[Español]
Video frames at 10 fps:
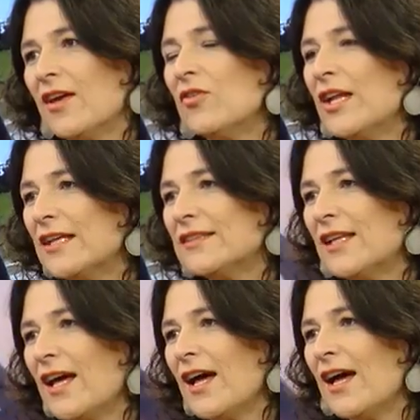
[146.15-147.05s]

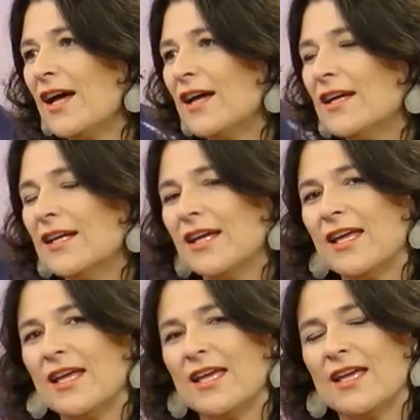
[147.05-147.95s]
conecta
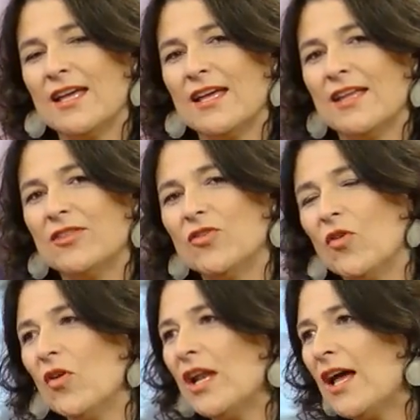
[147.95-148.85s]
eh,
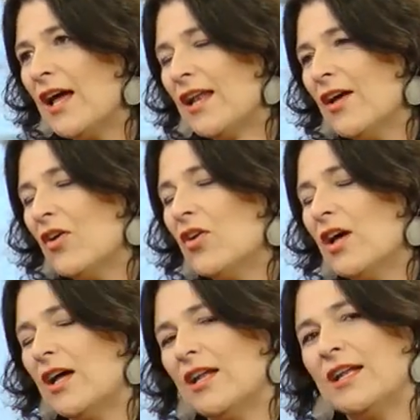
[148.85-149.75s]
todo
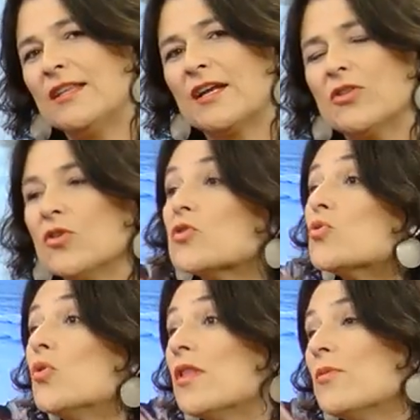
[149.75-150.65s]
el territorio sur de